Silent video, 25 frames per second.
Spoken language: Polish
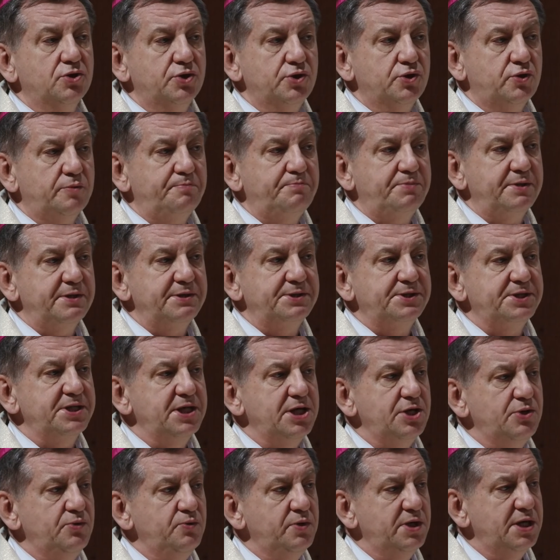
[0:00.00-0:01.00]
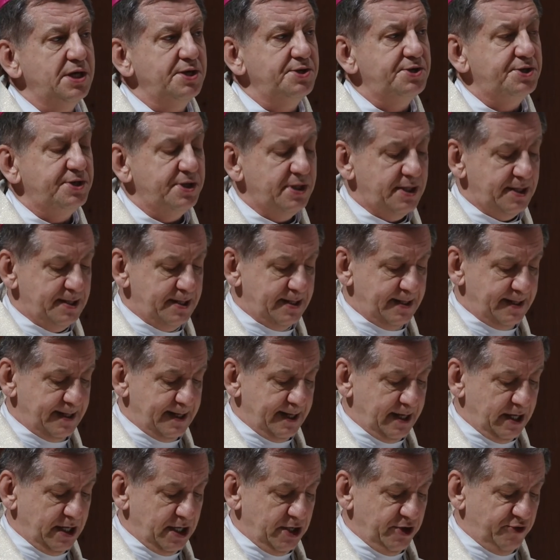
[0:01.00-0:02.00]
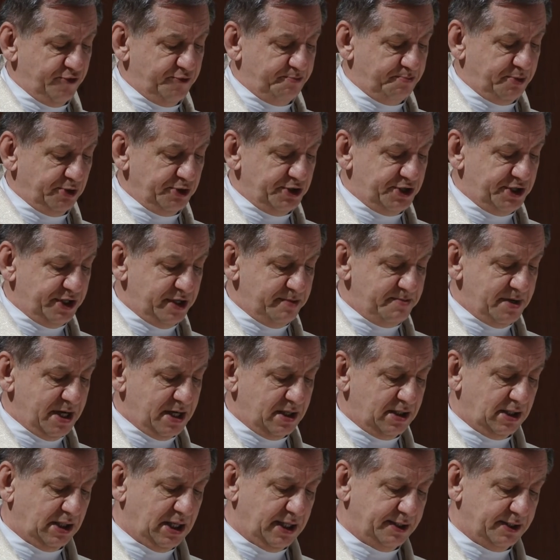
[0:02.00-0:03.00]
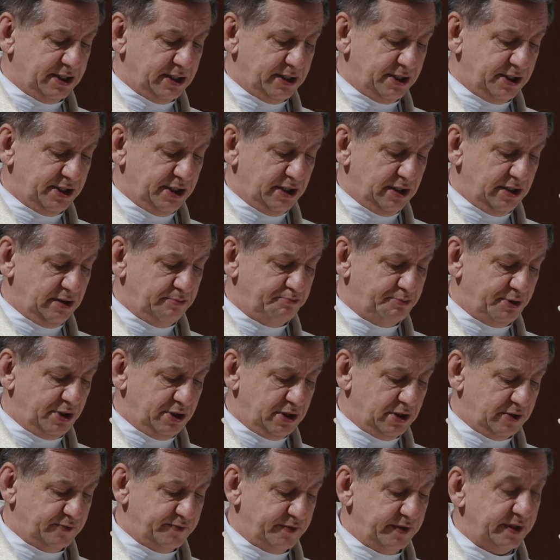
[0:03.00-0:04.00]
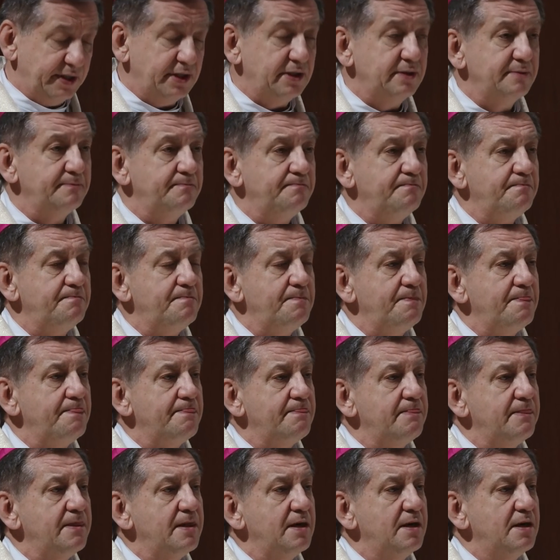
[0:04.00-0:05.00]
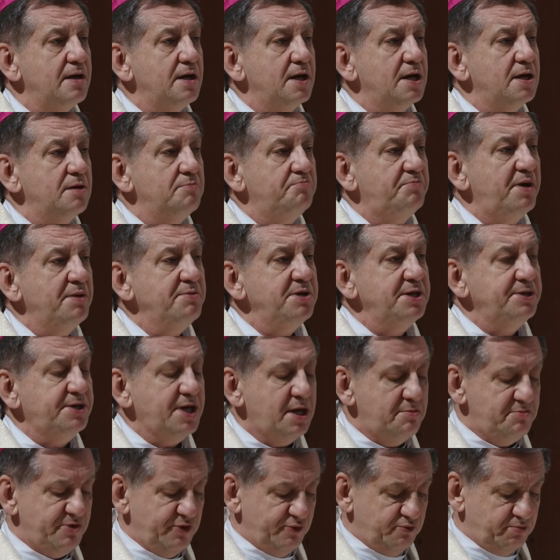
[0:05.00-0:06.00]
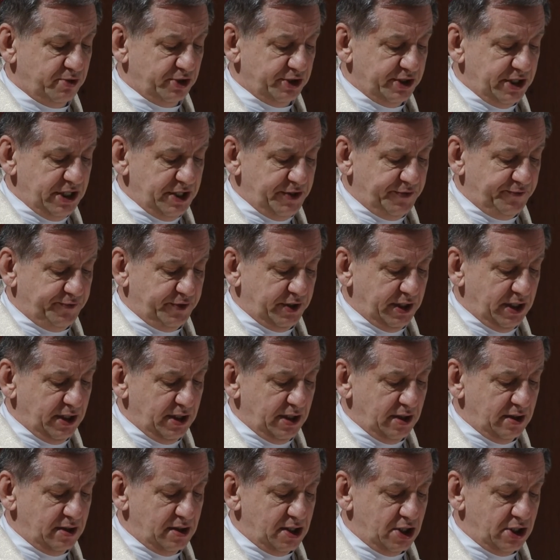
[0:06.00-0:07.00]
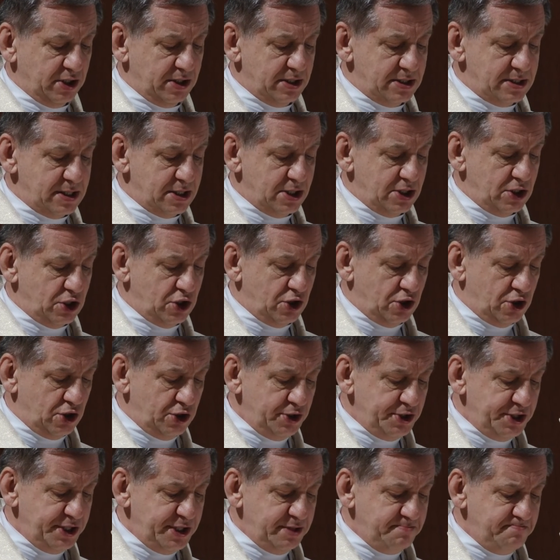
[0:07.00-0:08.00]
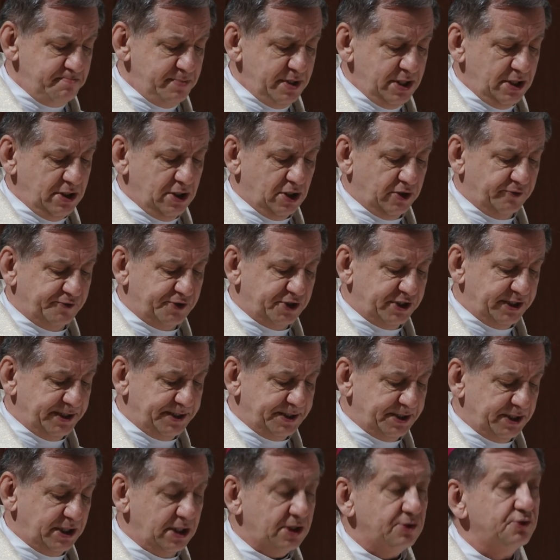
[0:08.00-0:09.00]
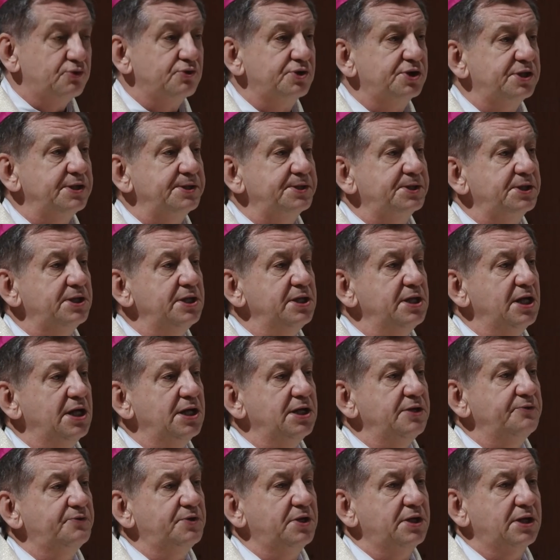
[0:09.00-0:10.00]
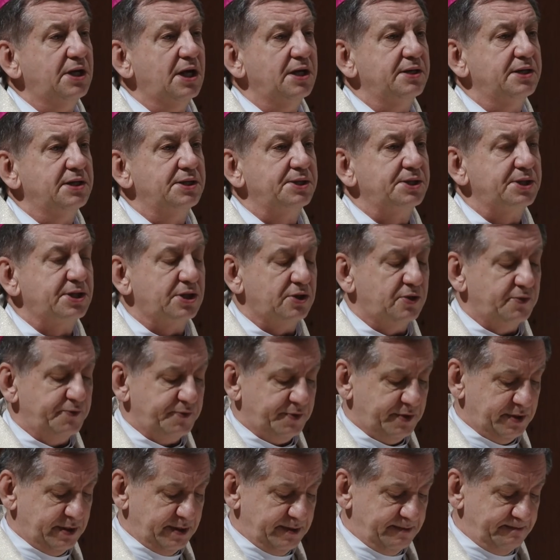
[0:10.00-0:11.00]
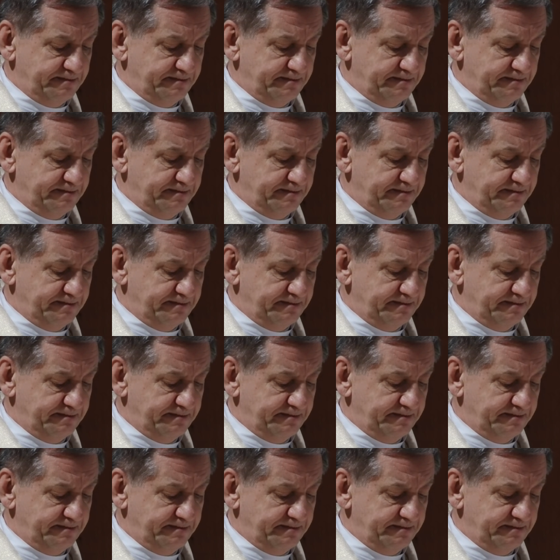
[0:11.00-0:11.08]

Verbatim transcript: grób znajduje się w podziemiach katedry polowej. Pamiętamy w modlitwie o nim i o wszystkich, którzy zginęli w tej katastrofie.